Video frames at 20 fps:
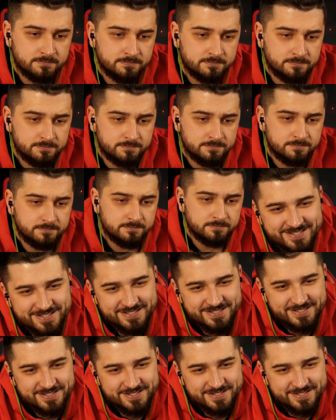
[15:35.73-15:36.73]
Угу.
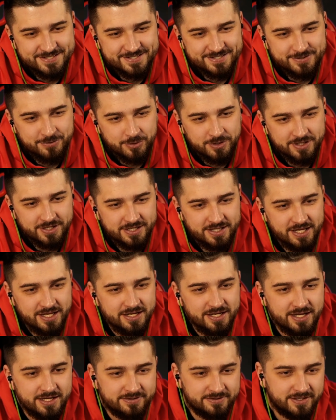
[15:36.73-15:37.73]
Сколько ей
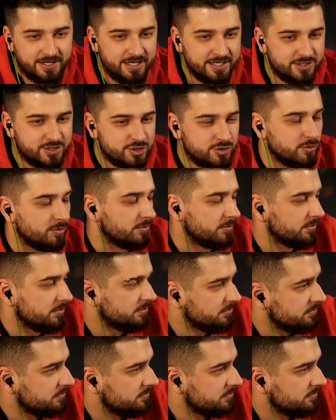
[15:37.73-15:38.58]
лет айс-шоу?